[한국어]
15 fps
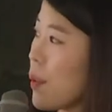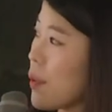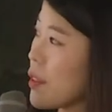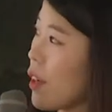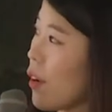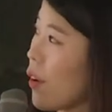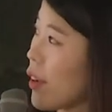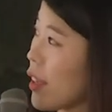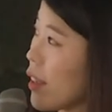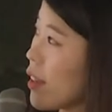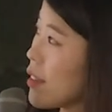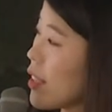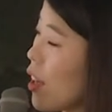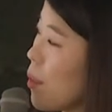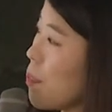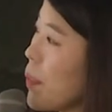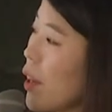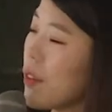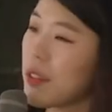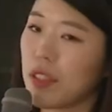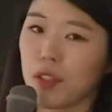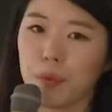저희
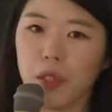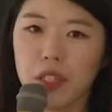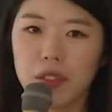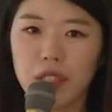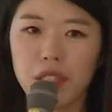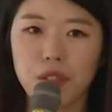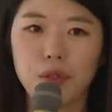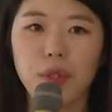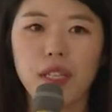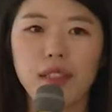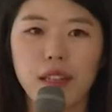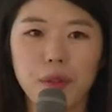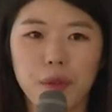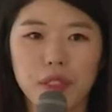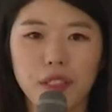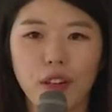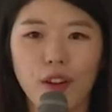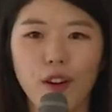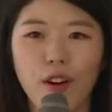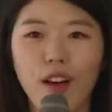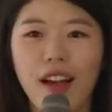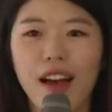사업형 지주,
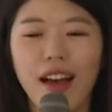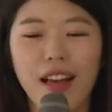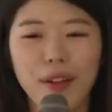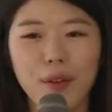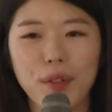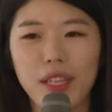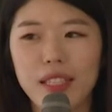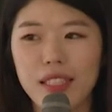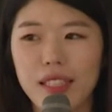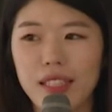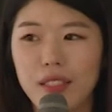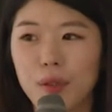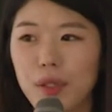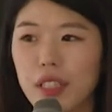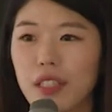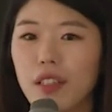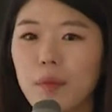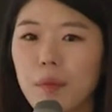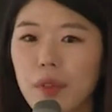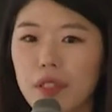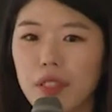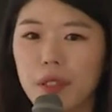회사로서 알고 계시는 홀딩
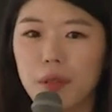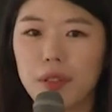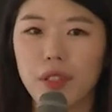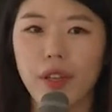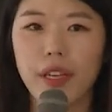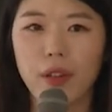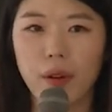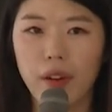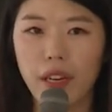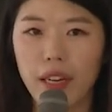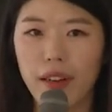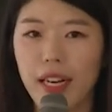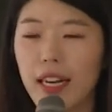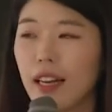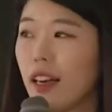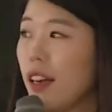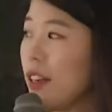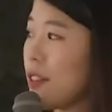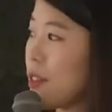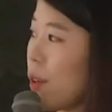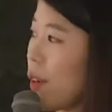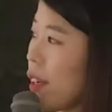컴퍼니로서의 역할과
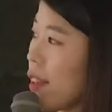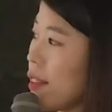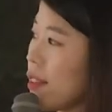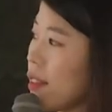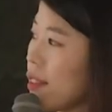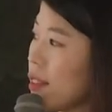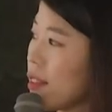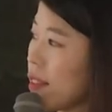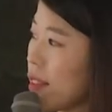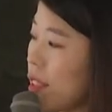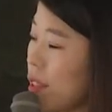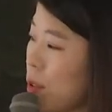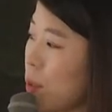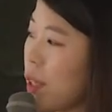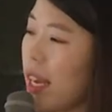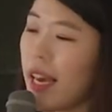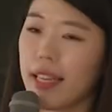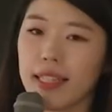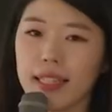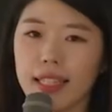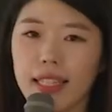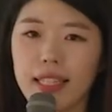저희 기존의
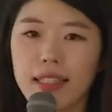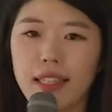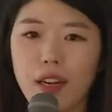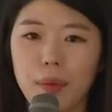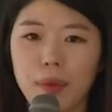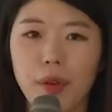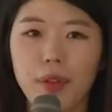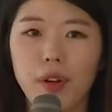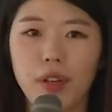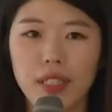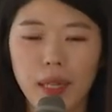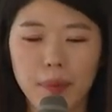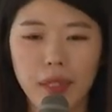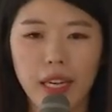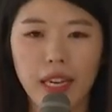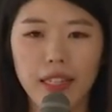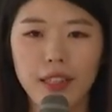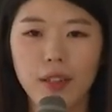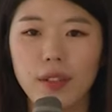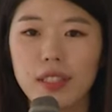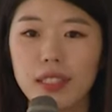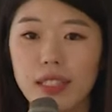IT 사업 영역을
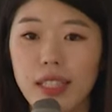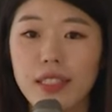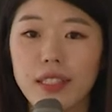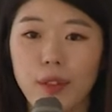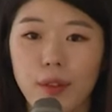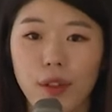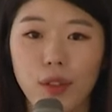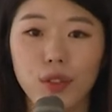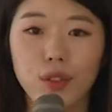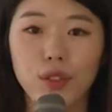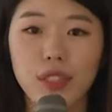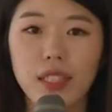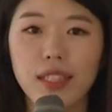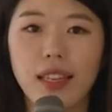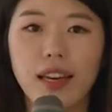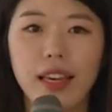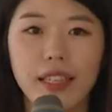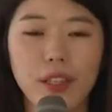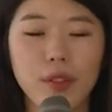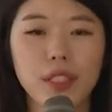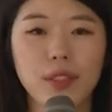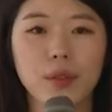담당했던 CNC 영역 두 체제가
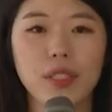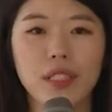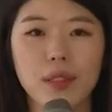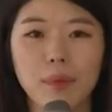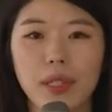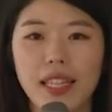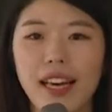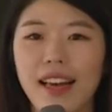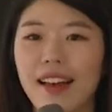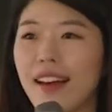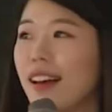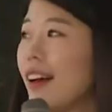이어지고 있습니다.